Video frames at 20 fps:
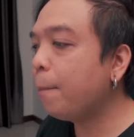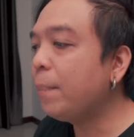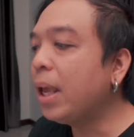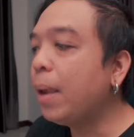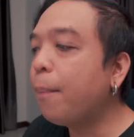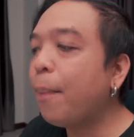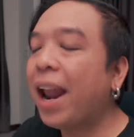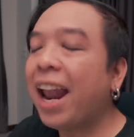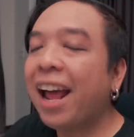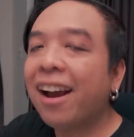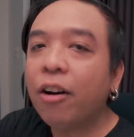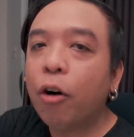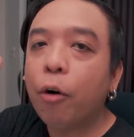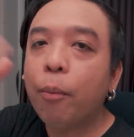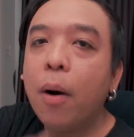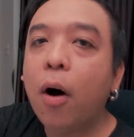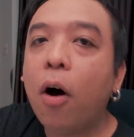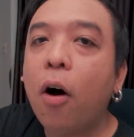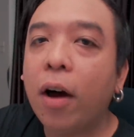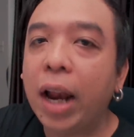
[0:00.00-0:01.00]
มีพลังของ
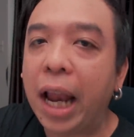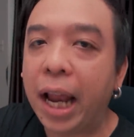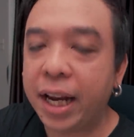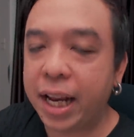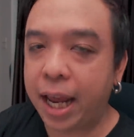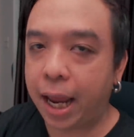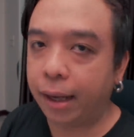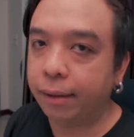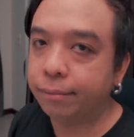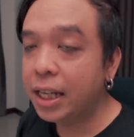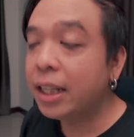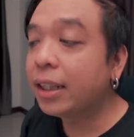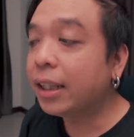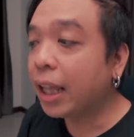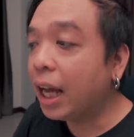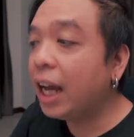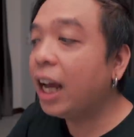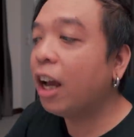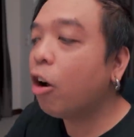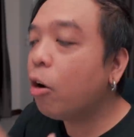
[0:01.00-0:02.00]
พ่อแล้วเนี่ย
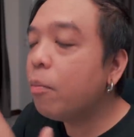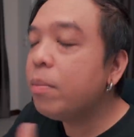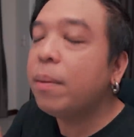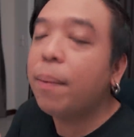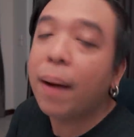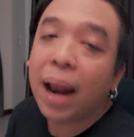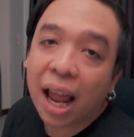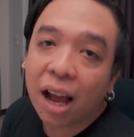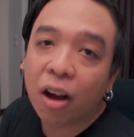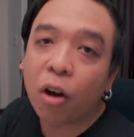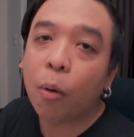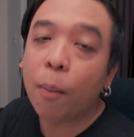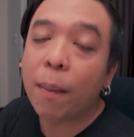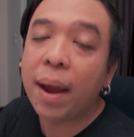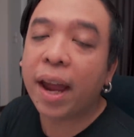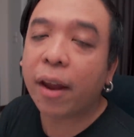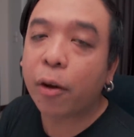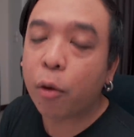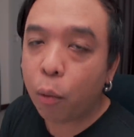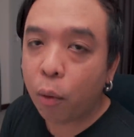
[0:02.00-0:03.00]
เธอก็มีพลังของ
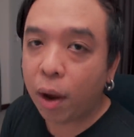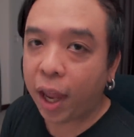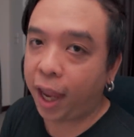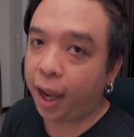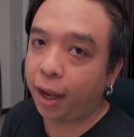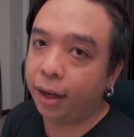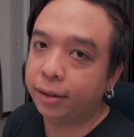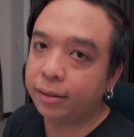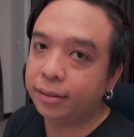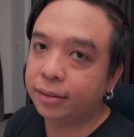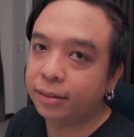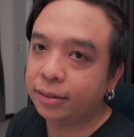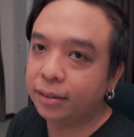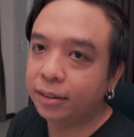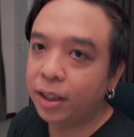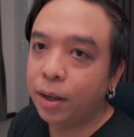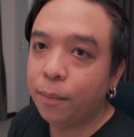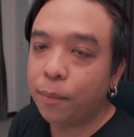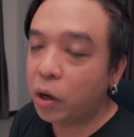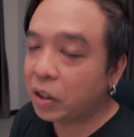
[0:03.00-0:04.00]
แม่ด้วย
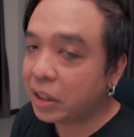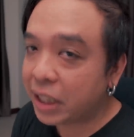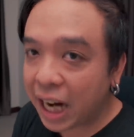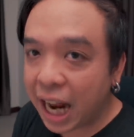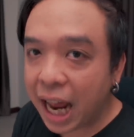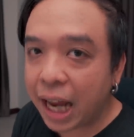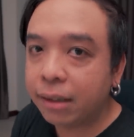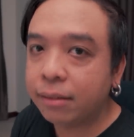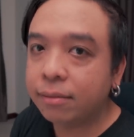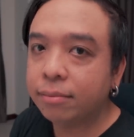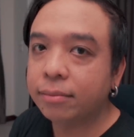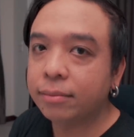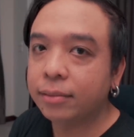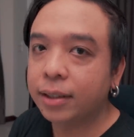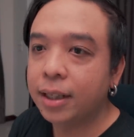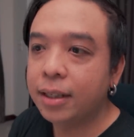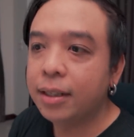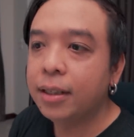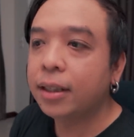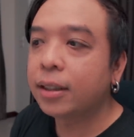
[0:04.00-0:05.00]
เพราะฉะนั้น
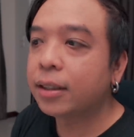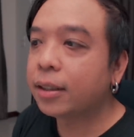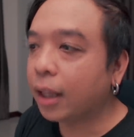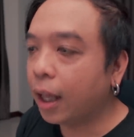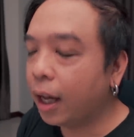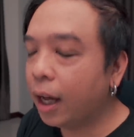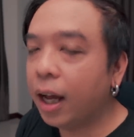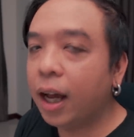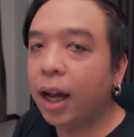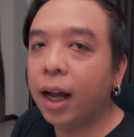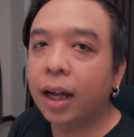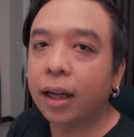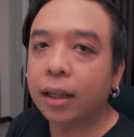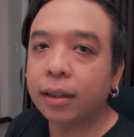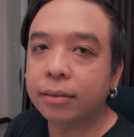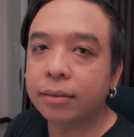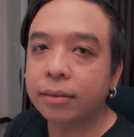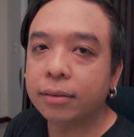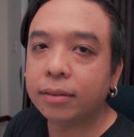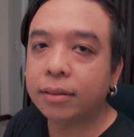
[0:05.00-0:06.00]
เธอ
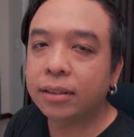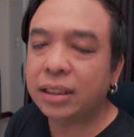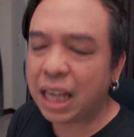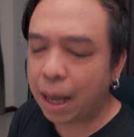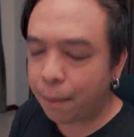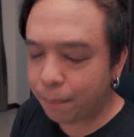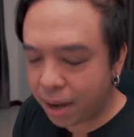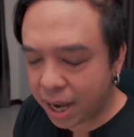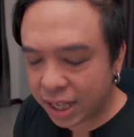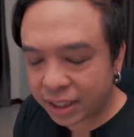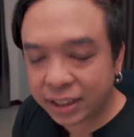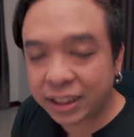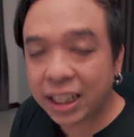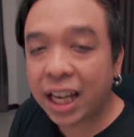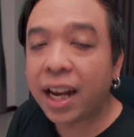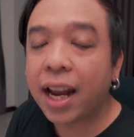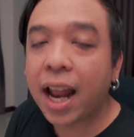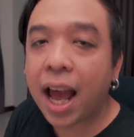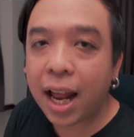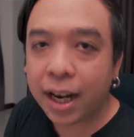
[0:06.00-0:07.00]
สามารถช
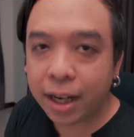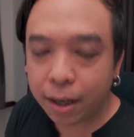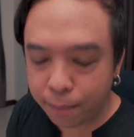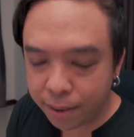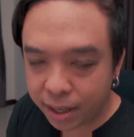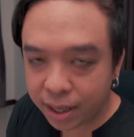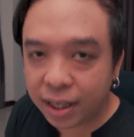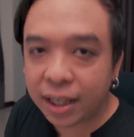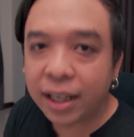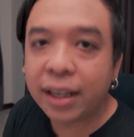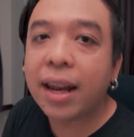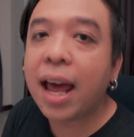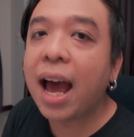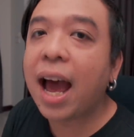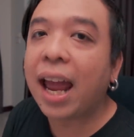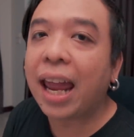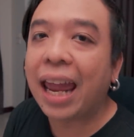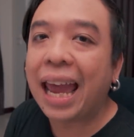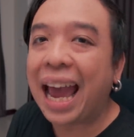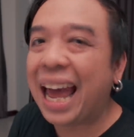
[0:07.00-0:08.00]
นะเดอะแมนดาริน
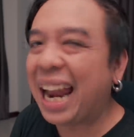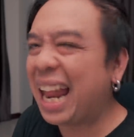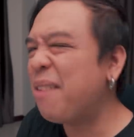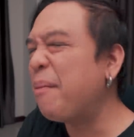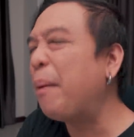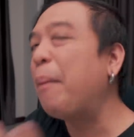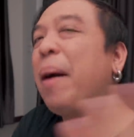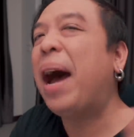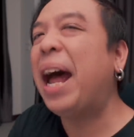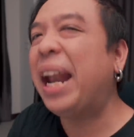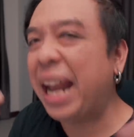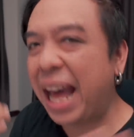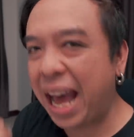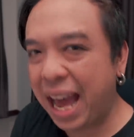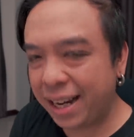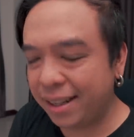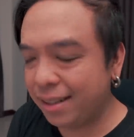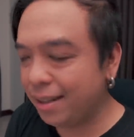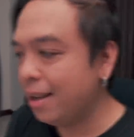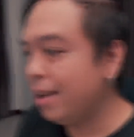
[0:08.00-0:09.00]
ได้ อะไรประมาณ
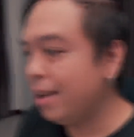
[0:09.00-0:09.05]
นั้น